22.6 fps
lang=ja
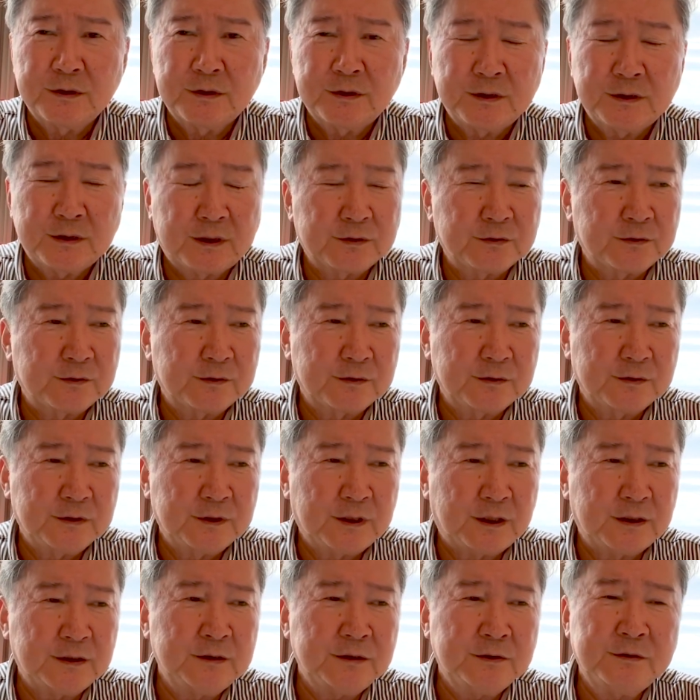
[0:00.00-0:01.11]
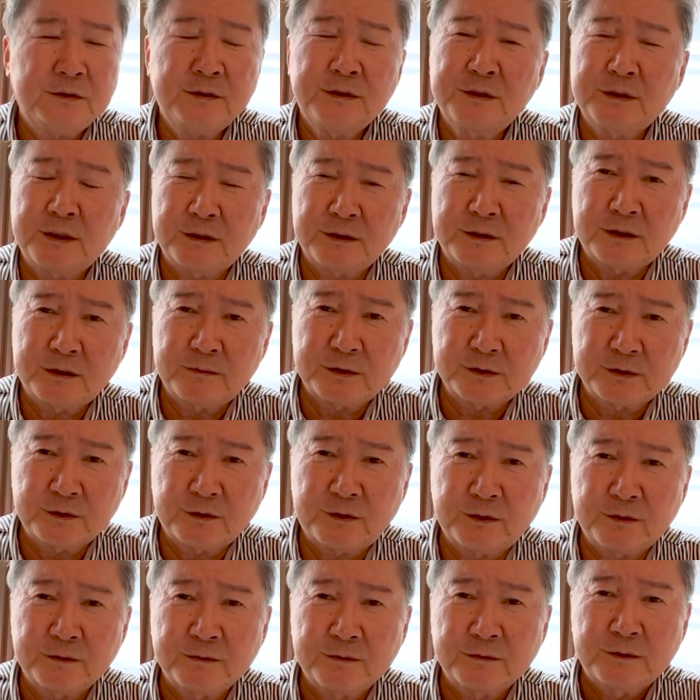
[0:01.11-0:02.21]
あの、やりにくい時代になります
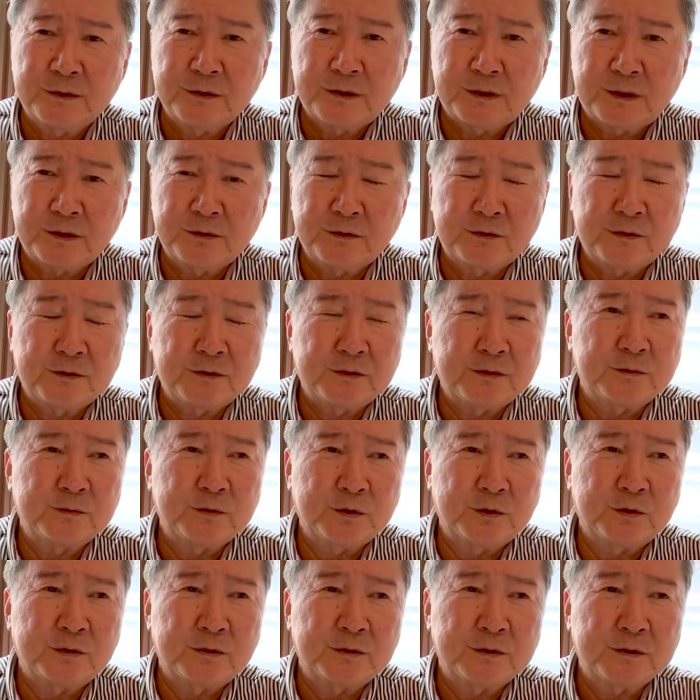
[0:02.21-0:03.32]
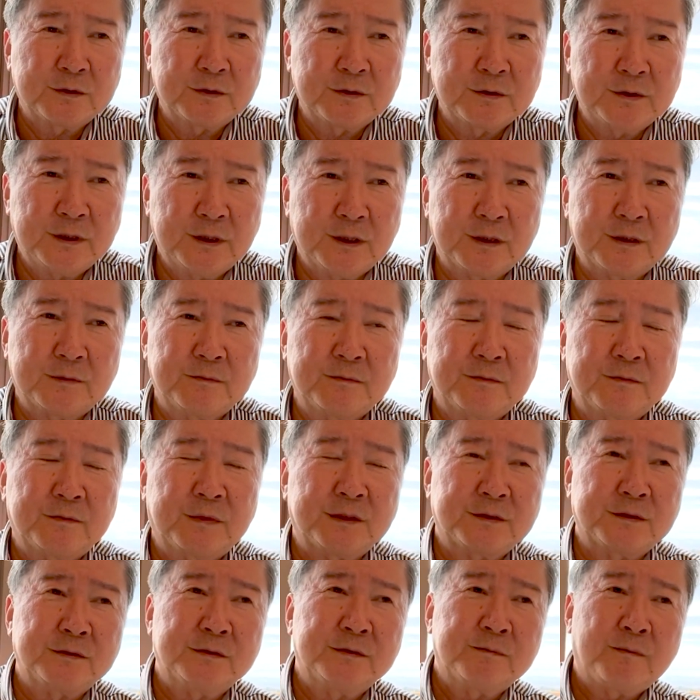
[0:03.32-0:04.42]
よ。あのー、もう、ね、
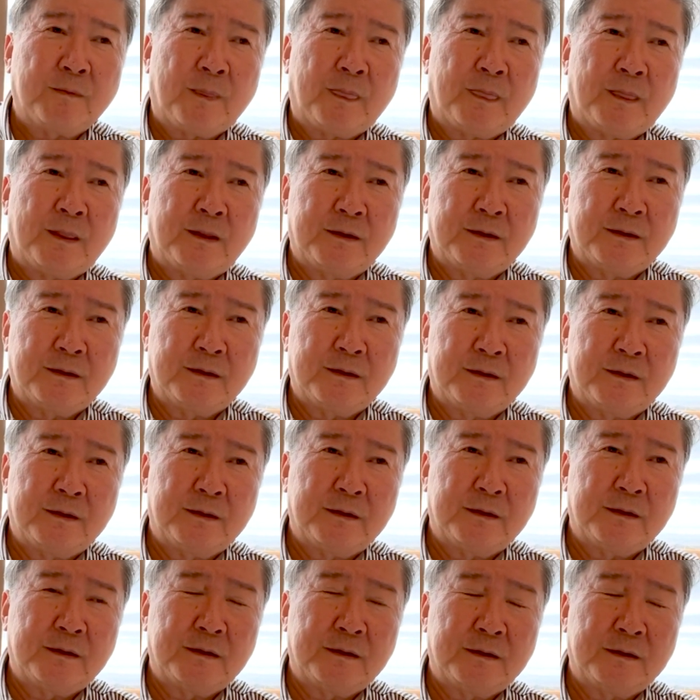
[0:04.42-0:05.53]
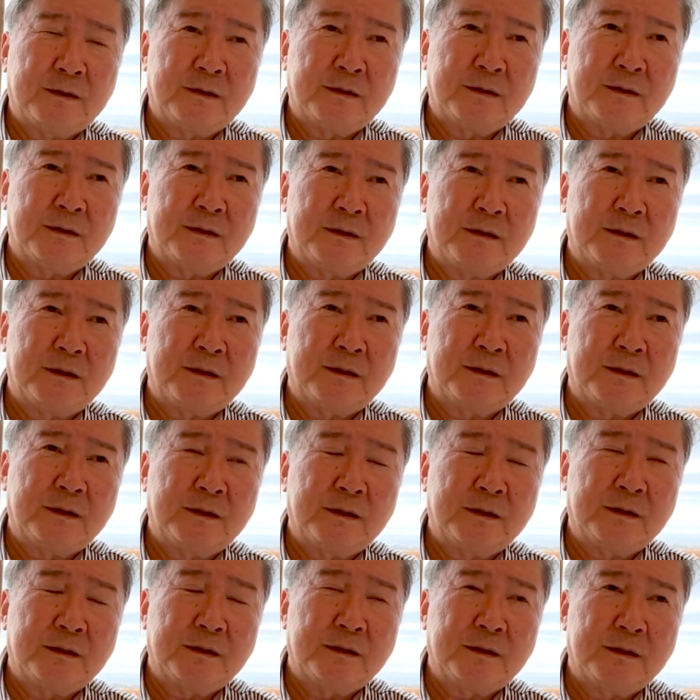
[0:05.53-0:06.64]
まず、
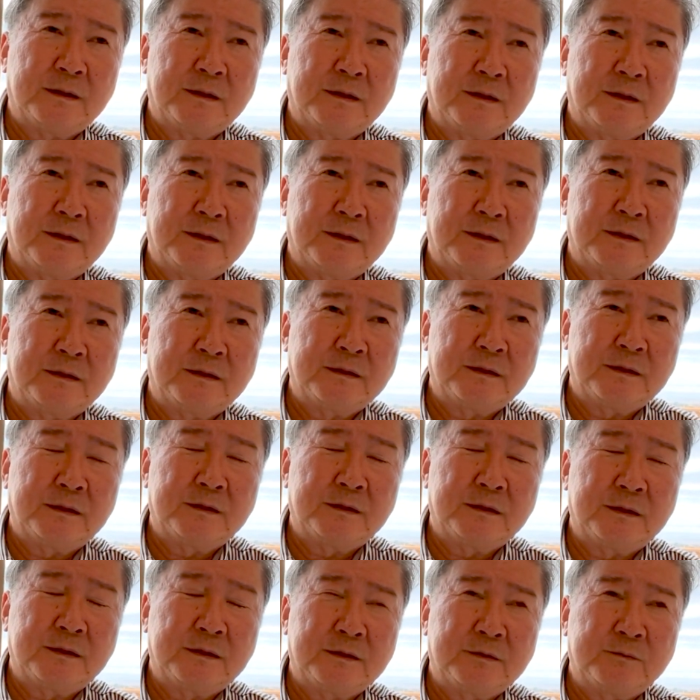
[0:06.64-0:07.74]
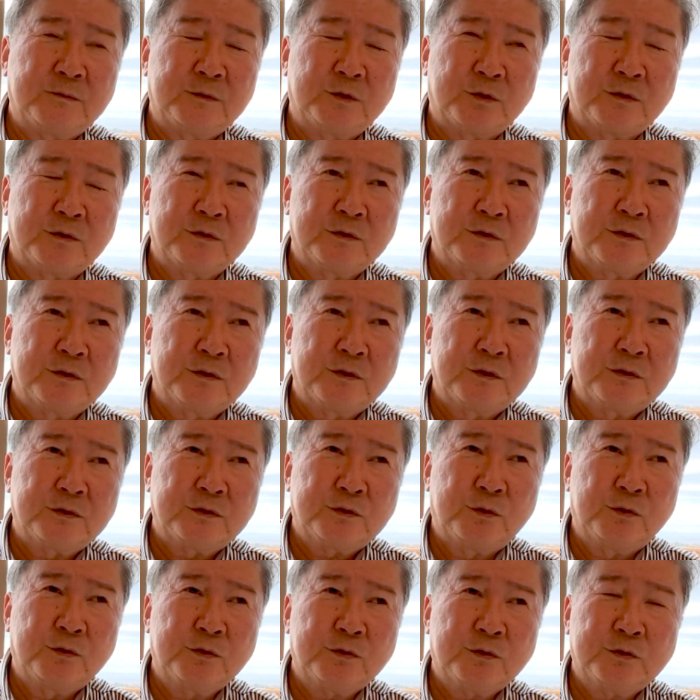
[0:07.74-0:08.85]
ええー、もう
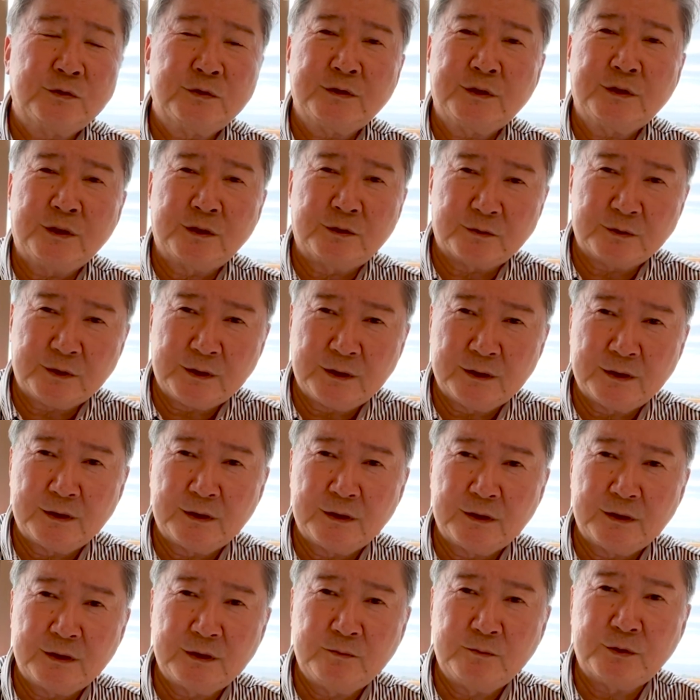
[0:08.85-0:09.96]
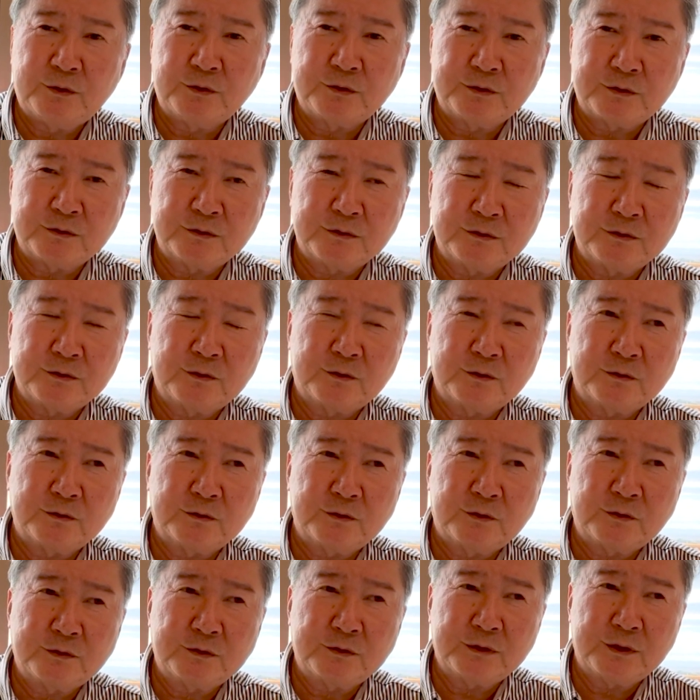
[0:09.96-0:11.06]
登録制度ね、インボイス
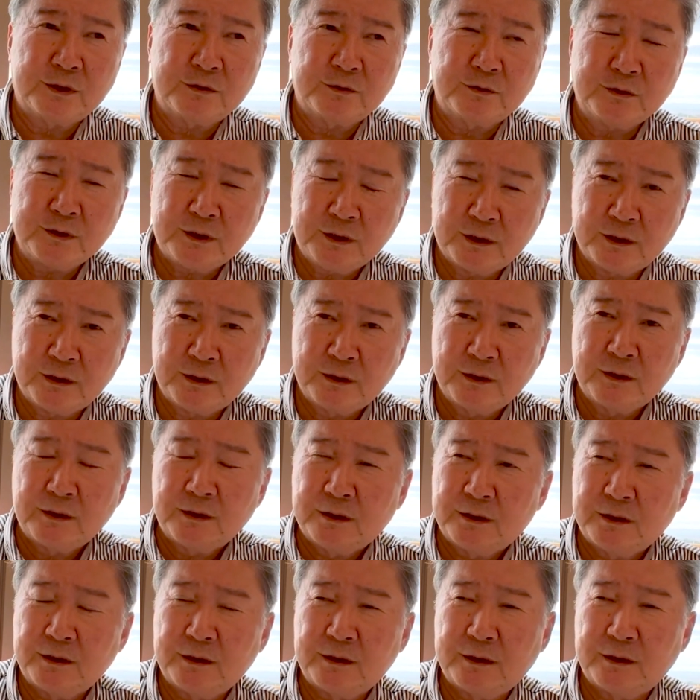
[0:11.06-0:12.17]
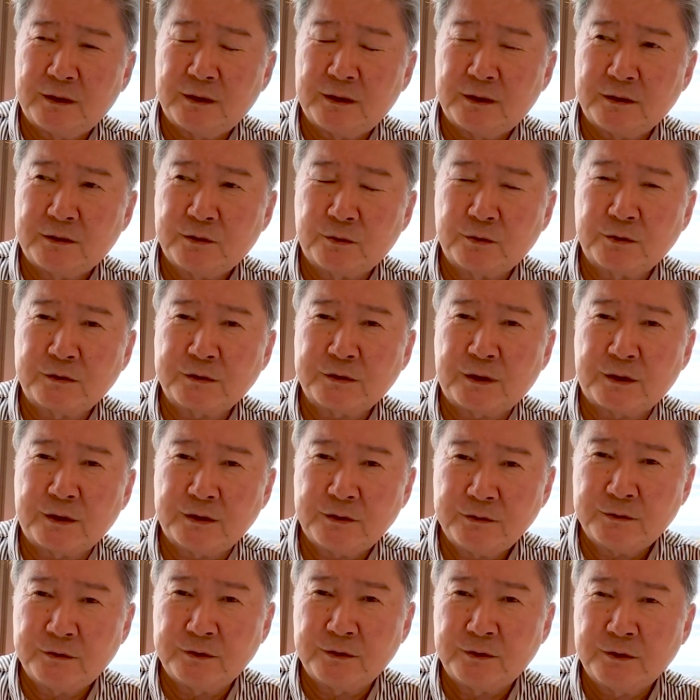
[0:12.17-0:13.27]
登録制度で、えー、登録され
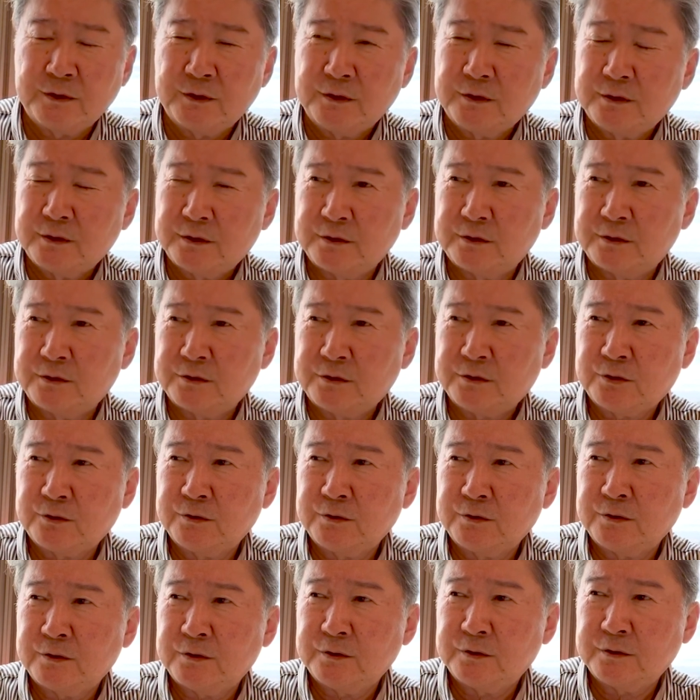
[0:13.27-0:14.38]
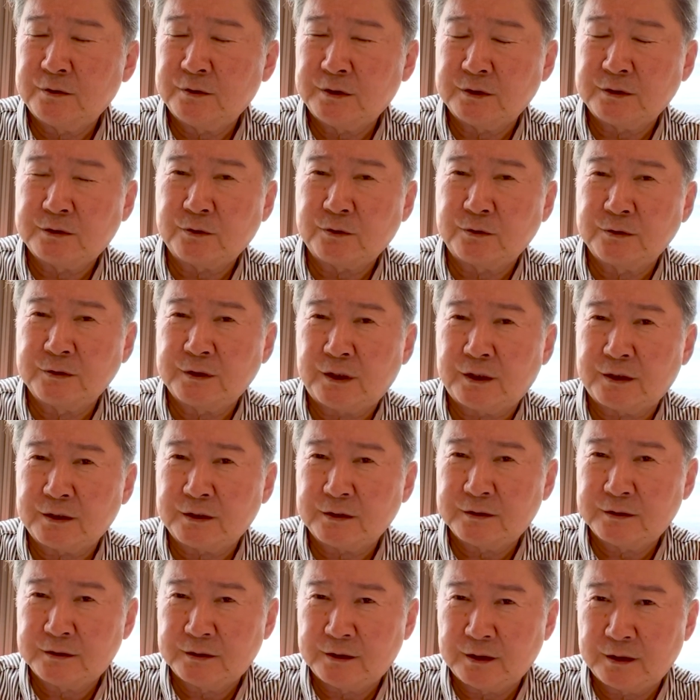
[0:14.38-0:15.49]
る、えー消ね、消費税
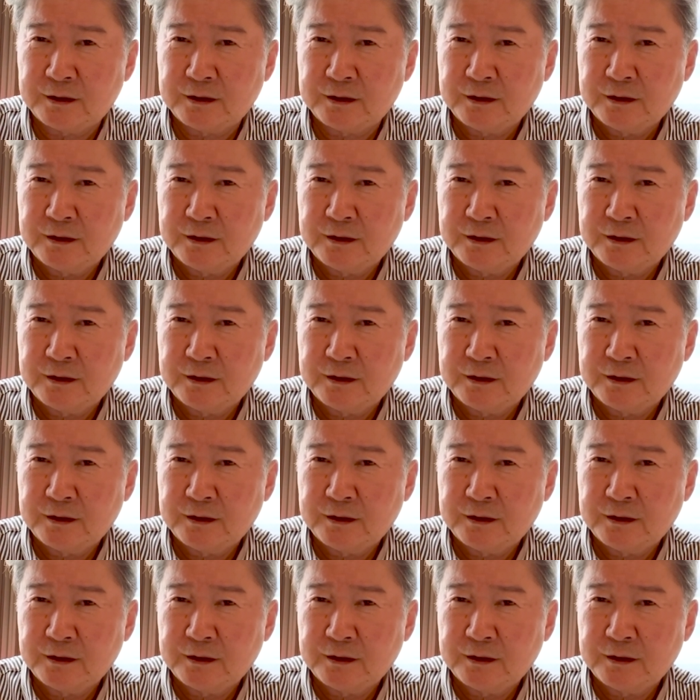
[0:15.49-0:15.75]
払って